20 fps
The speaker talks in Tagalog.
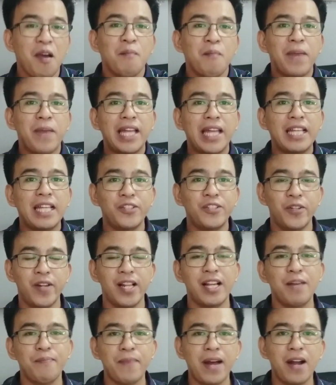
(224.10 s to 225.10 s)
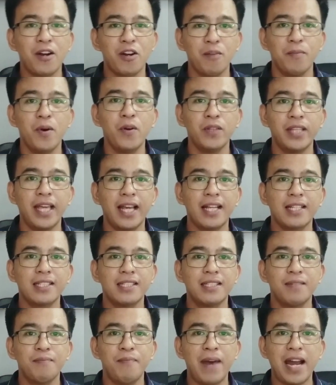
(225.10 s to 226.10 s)
may additional ka pang
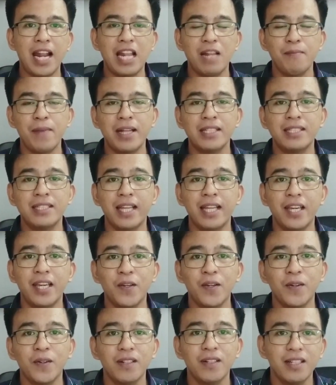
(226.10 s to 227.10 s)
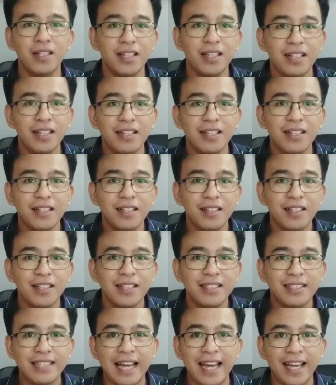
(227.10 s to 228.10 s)
robotics para naman sa iyong
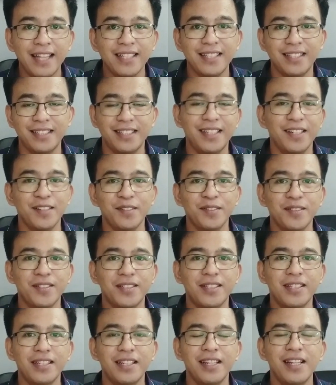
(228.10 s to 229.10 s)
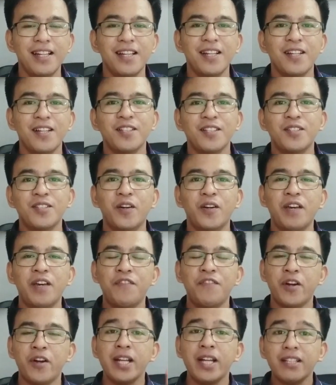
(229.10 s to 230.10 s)
science skills. So
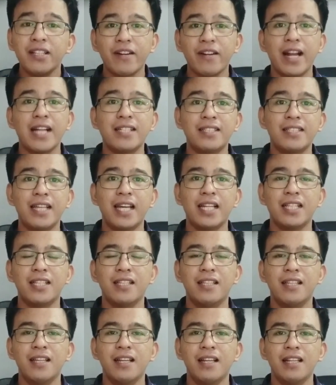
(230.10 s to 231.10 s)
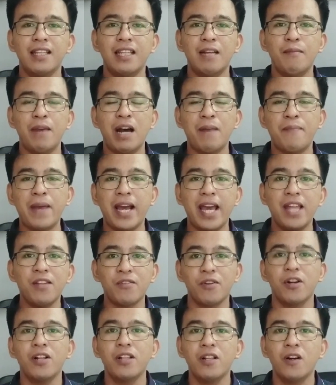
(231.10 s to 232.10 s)
if you're interested na
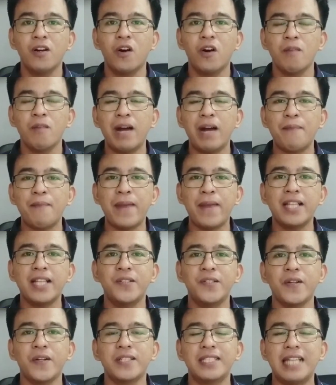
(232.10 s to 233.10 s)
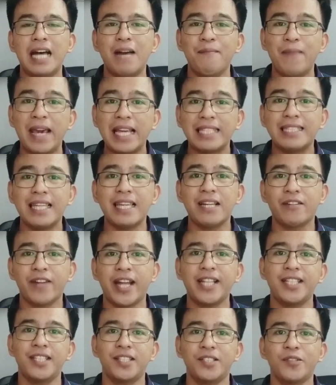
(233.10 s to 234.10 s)
makapag-enroll or makapasok sa Amazing
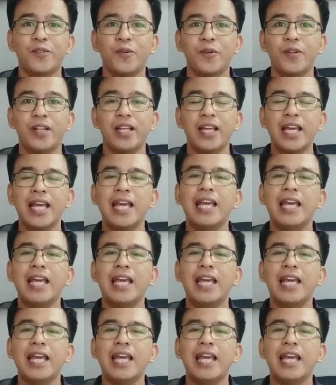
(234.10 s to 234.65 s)
Grace School,